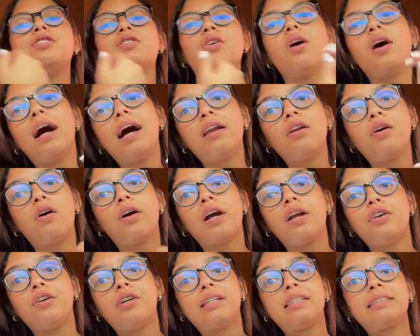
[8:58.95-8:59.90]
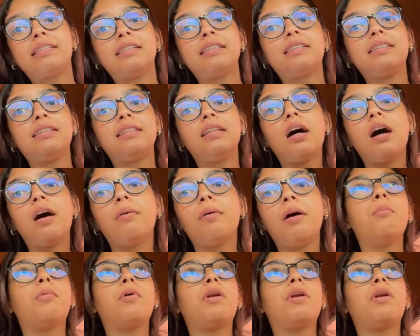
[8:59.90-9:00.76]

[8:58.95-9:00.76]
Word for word: son algo que yo necesitaba